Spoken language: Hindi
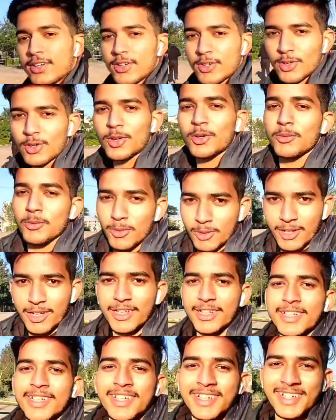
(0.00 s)
गुड मॉर्निंग
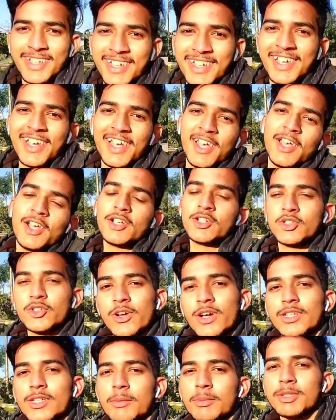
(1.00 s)
सो
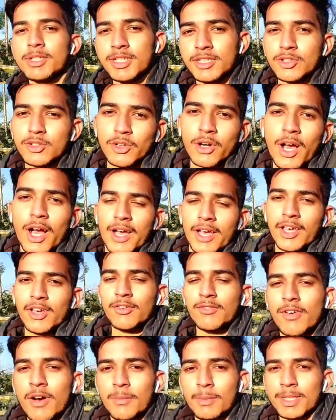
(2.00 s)
गैस अभी चलते थोड़ा आगे और
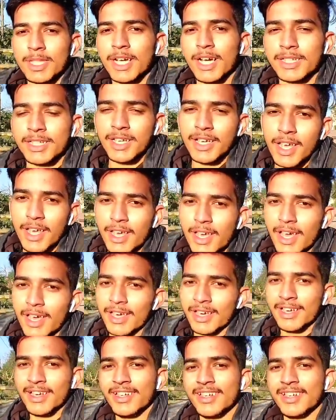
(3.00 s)
वहाँ पर दिखाते हैं क्या क्या है